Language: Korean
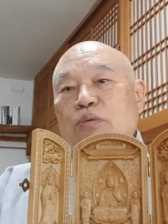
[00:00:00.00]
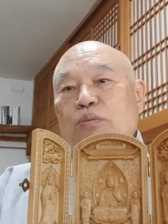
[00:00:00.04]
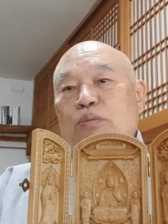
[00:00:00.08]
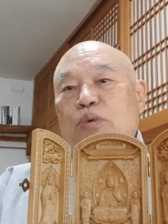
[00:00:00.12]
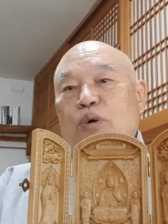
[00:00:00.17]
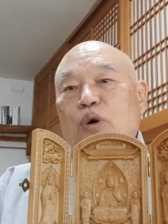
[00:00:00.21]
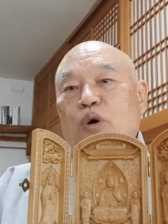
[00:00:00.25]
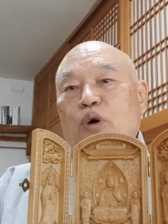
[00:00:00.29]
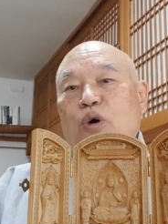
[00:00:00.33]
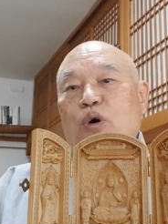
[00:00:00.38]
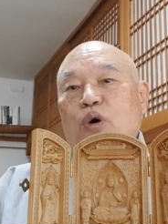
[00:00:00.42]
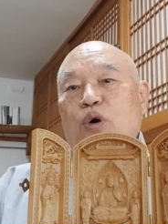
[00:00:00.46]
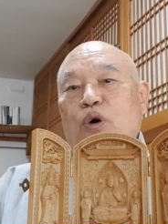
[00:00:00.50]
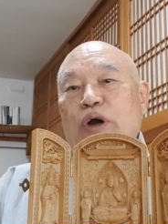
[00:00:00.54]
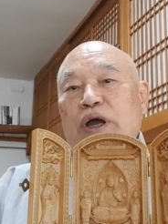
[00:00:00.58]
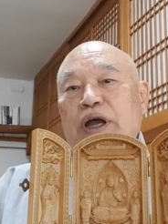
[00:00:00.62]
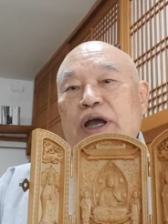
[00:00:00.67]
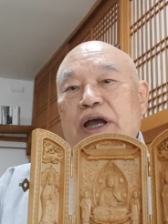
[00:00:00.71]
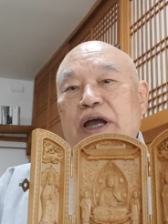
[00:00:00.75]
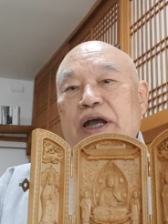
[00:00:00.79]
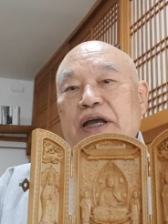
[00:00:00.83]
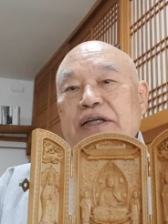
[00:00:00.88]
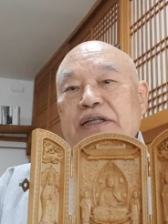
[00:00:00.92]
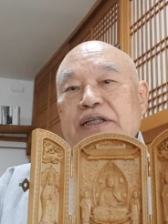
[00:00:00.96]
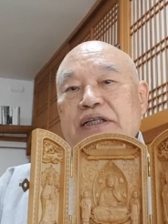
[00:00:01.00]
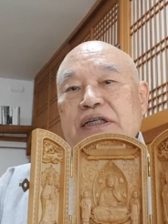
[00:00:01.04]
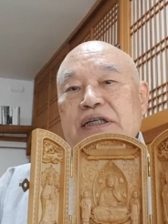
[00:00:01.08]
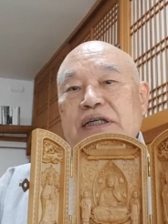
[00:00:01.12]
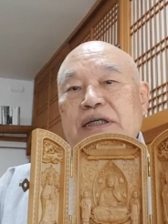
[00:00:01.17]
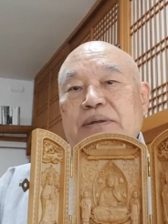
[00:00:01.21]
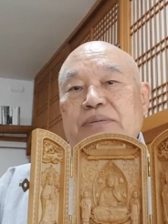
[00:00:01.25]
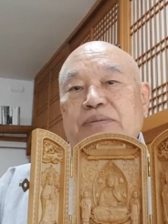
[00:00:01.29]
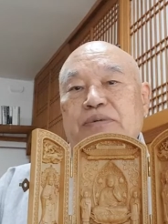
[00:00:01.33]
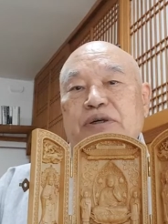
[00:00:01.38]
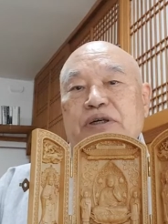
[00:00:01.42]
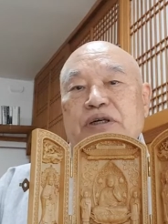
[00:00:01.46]
보해
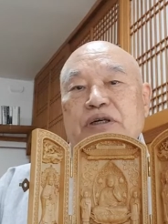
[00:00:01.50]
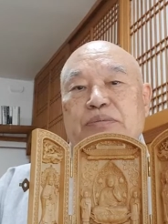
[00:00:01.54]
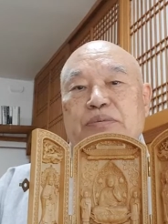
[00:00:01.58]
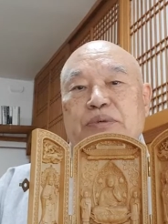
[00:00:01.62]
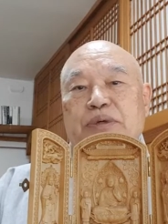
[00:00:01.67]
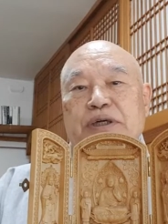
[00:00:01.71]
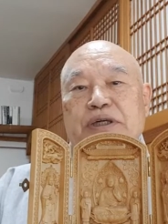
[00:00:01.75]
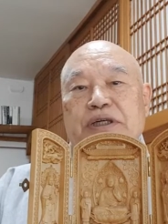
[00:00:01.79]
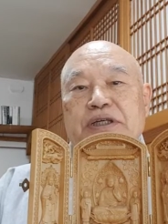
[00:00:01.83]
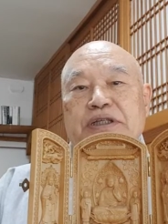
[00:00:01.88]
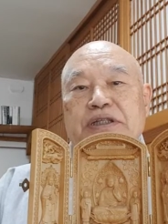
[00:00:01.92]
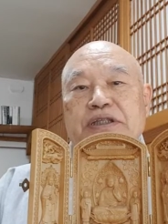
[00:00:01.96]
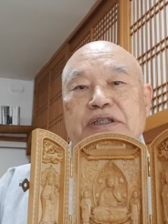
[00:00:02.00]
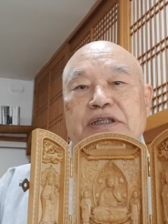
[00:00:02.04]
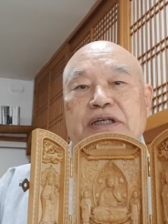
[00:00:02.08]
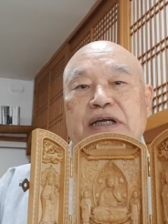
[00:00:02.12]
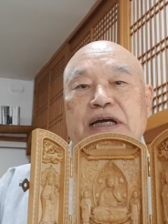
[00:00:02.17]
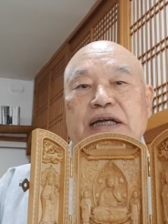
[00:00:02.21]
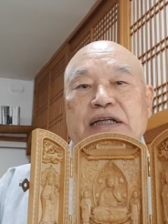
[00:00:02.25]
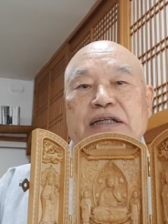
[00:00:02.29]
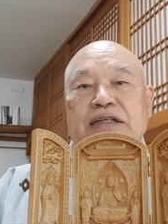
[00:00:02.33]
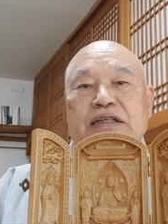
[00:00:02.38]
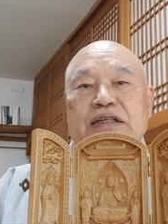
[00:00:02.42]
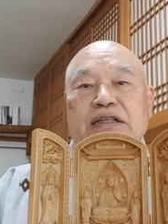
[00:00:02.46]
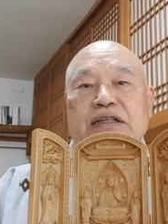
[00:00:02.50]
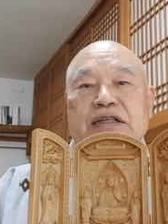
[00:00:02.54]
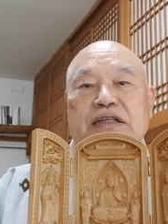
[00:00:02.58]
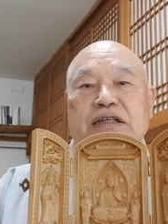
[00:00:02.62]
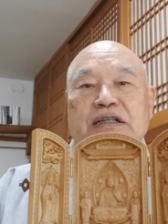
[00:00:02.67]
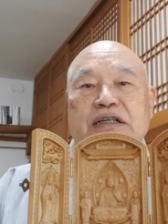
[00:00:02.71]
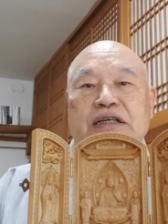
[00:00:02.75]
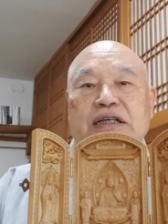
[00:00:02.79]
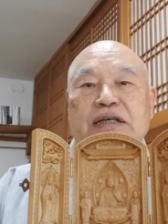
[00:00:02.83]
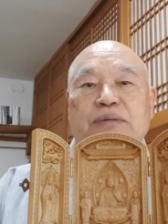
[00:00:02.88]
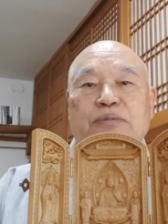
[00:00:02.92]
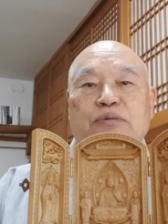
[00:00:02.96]
호지님을 버리지
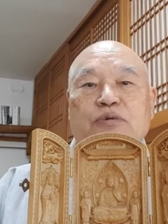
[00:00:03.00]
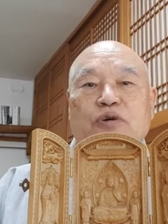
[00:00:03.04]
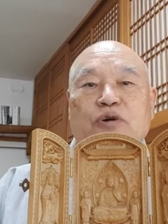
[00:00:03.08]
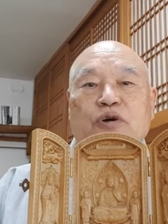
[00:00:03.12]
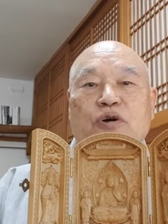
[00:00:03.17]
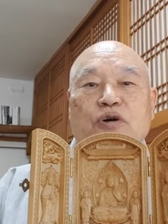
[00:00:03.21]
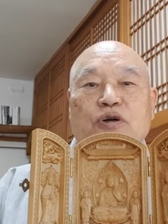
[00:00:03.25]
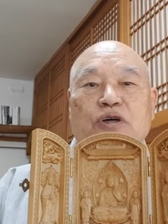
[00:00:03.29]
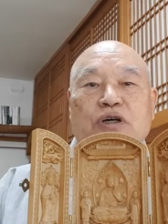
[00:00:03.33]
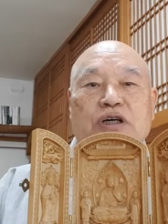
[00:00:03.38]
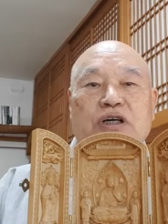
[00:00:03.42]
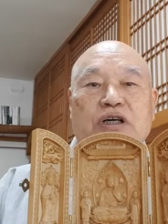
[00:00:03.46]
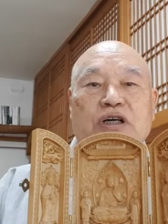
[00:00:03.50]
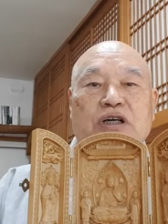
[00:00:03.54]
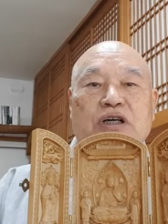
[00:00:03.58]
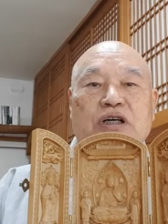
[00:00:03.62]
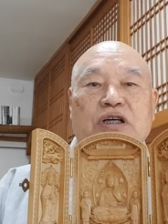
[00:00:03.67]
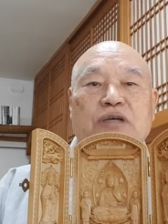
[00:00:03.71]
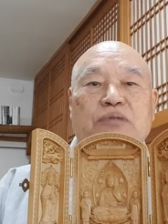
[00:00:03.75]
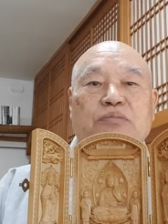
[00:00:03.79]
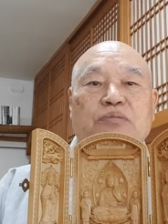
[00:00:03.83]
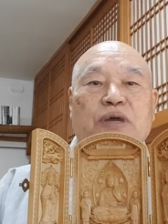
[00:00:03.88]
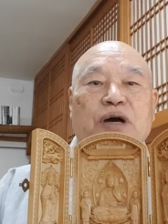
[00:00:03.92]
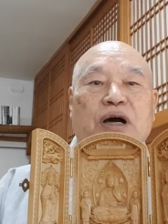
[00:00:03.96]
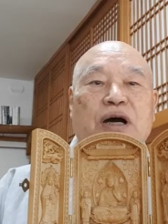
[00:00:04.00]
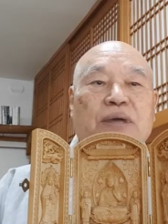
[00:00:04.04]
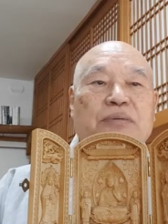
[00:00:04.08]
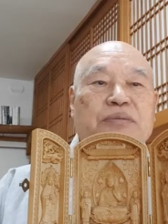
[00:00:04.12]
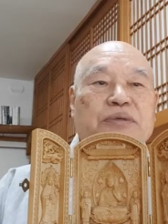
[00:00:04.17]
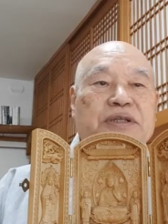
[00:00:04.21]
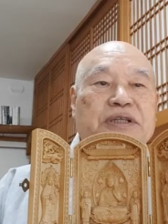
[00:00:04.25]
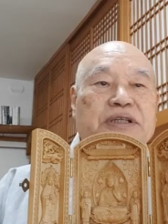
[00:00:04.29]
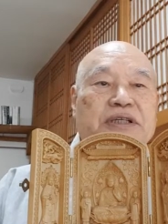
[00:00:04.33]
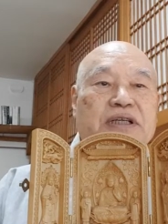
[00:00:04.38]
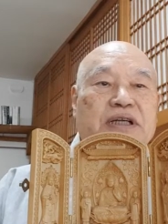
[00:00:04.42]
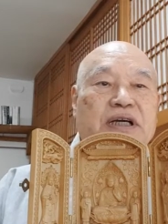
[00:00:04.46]
않는 깊고 큰
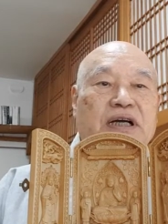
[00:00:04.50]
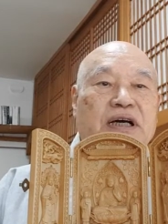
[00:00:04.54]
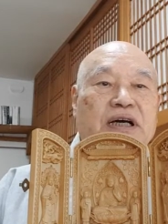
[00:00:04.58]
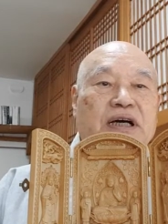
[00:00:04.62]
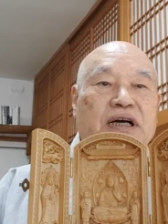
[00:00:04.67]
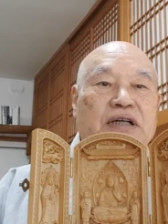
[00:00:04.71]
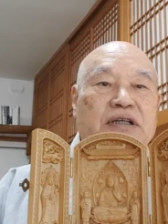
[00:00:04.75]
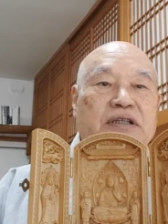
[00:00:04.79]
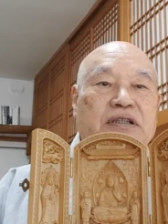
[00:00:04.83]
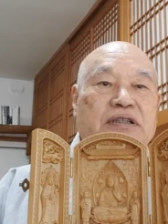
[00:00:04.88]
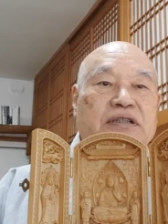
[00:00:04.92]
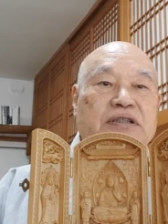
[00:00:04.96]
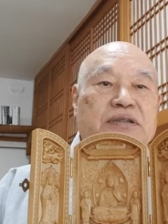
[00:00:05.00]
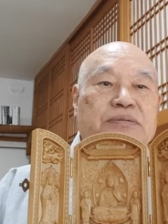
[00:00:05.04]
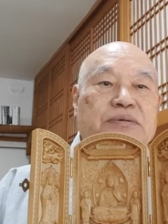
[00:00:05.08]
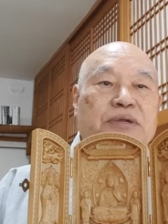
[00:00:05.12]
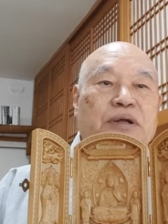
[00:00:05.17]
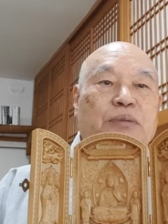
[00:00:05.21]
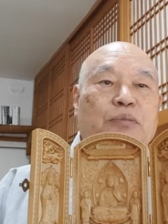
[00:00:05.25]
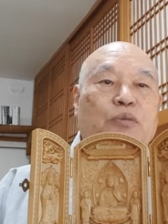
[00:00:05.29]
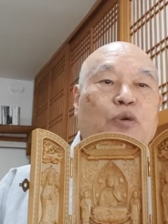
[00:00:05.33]
마음이니라 그렇습니다.